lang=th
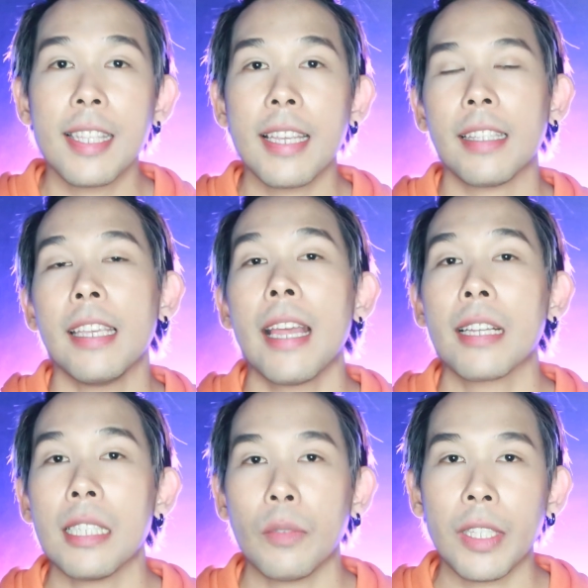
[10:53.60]
และสิ่งที่นั
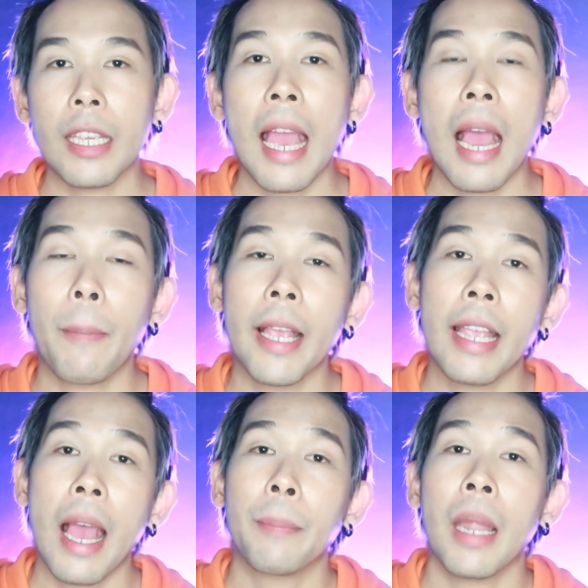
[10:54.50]
กจิตวิทยาพ
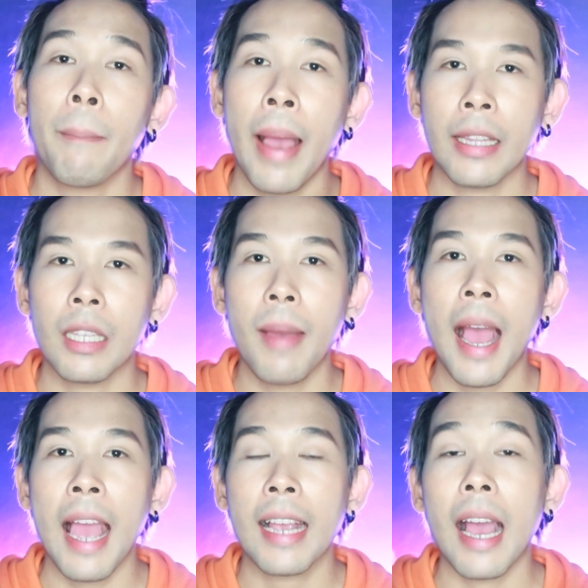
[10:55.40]
ยายามนำมาอธิ
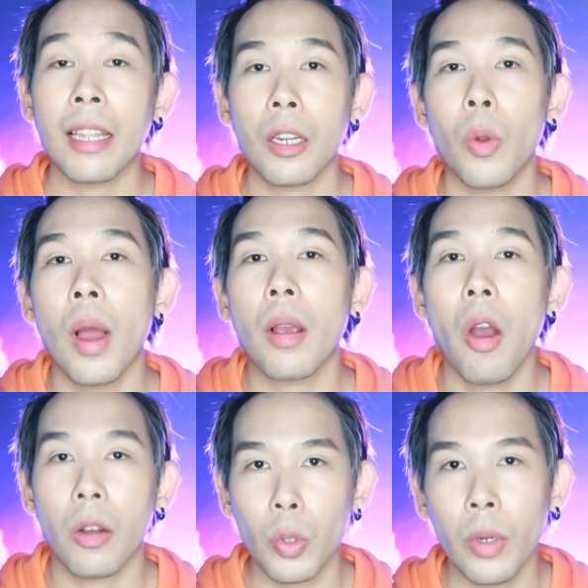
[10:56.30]
บายอาการกลัวข
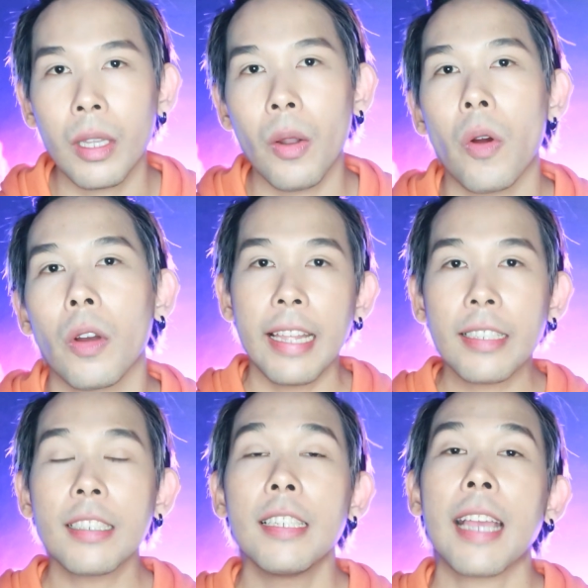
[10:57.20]
องตัวตลกนั่
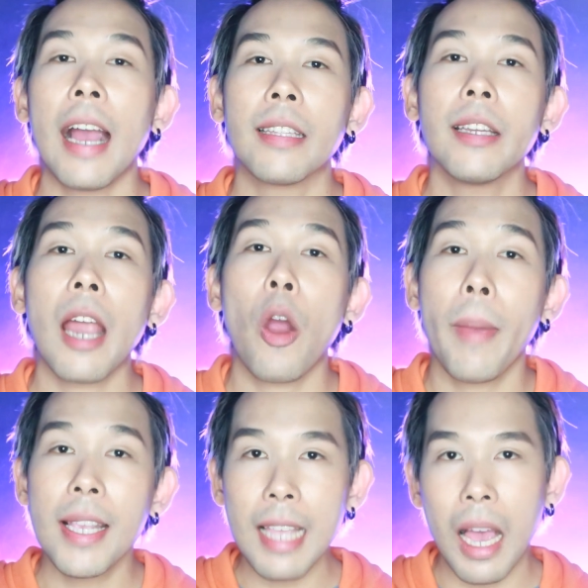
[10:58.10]
นก็คือการที่เรา
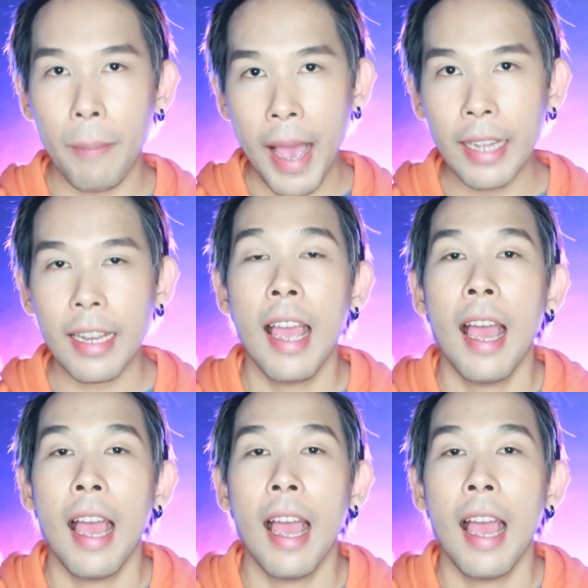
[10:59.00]
ไม่สามารถ